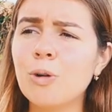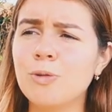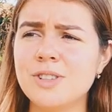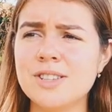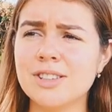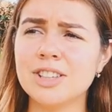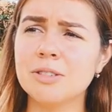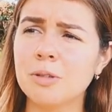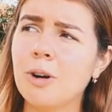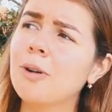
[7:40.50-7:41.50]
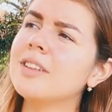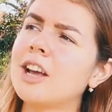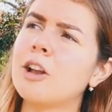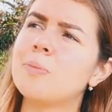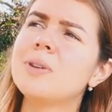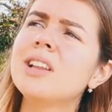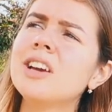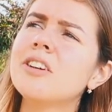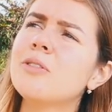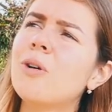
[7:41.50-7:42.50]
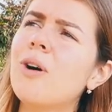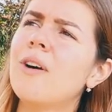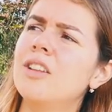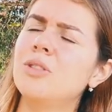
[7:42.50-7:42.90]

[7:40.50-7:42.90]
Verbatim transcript: увидела его, я любила его,